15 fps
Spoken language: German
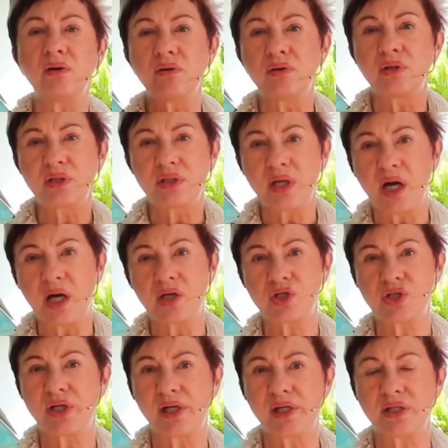und da
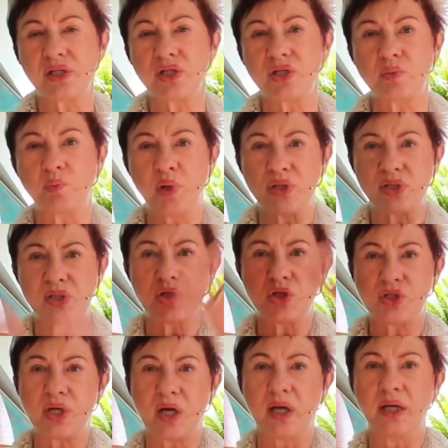stellt sich
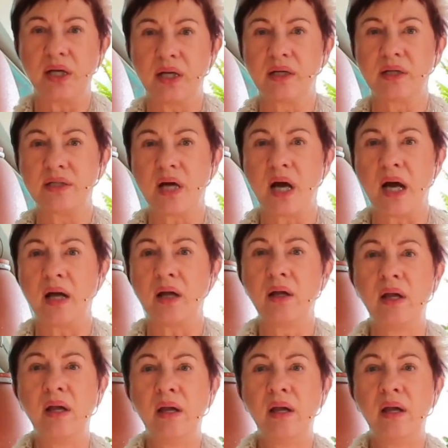plötzlich da eine dar